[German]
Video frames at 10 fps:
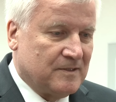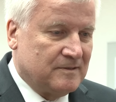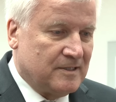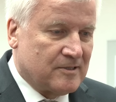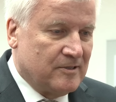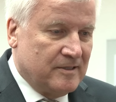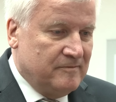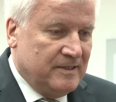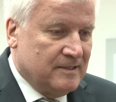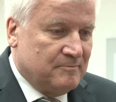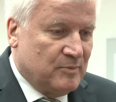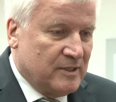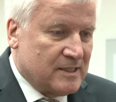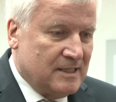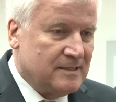Und das können wir
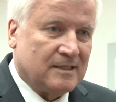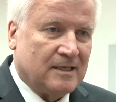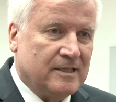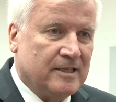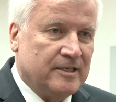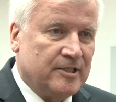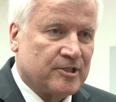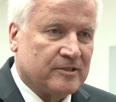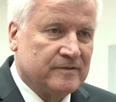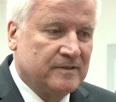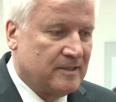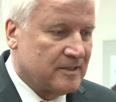Bundesländer alleine nicht schaffen.